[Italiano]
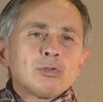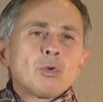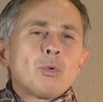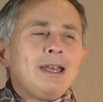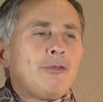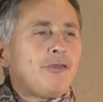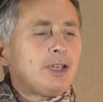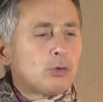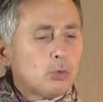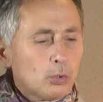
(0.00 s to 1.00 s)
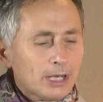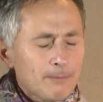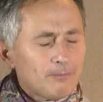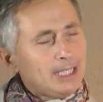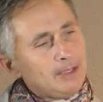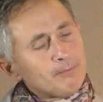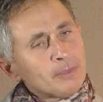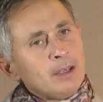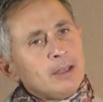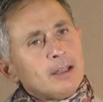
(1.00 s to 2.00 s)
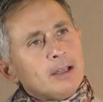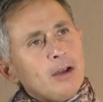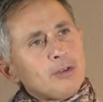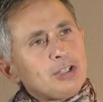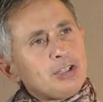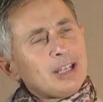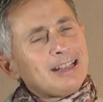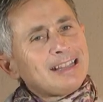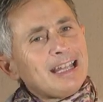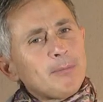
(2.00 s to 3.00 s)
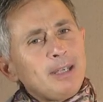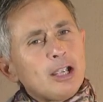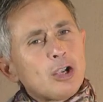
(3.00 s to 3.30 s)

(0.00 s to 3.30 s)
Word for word: quelle figure, vedi Oggi c'è il termine